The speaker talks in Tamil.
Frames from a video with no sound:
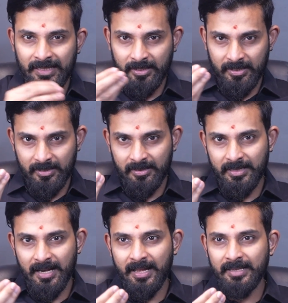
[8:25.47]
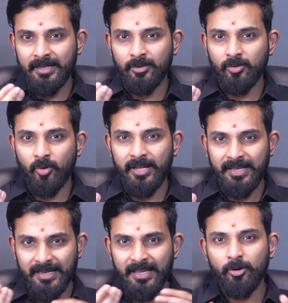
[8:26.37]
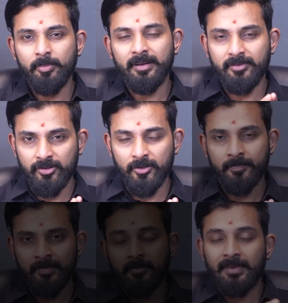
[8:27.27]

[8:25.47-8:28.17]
இது நாலாயிரத்து ஐநூறு கோடியில் இதெல்லாம் எவ்வளோ பெரிய விஷயம்